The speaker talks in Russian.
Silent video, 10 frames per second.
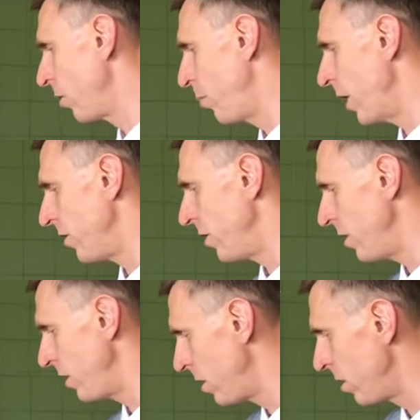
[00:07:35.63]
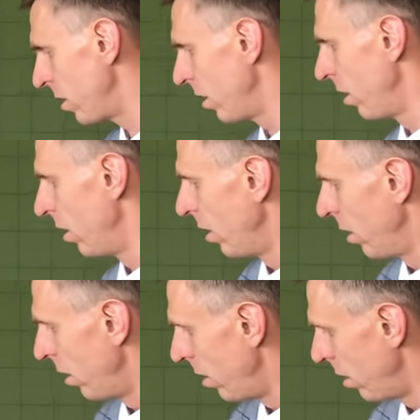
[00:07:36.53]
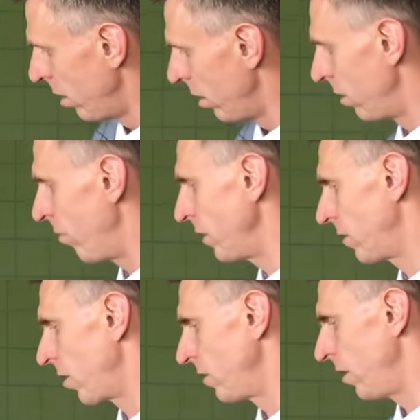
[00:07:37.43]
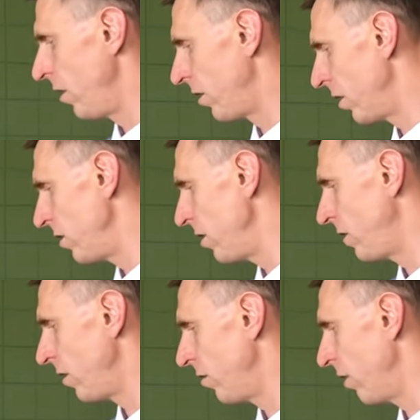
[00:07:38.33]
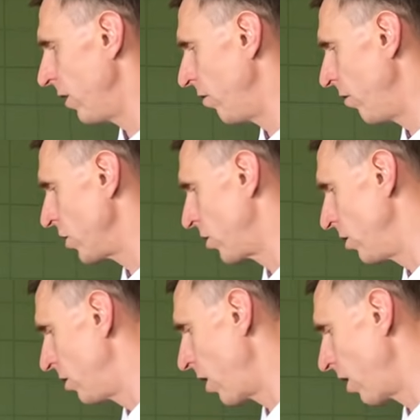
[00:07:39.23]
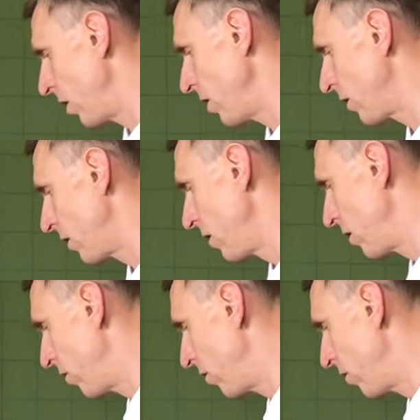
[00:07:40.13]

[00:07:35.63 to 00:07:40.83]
5, 10. 20 разделить на 10, 2 дважды 13,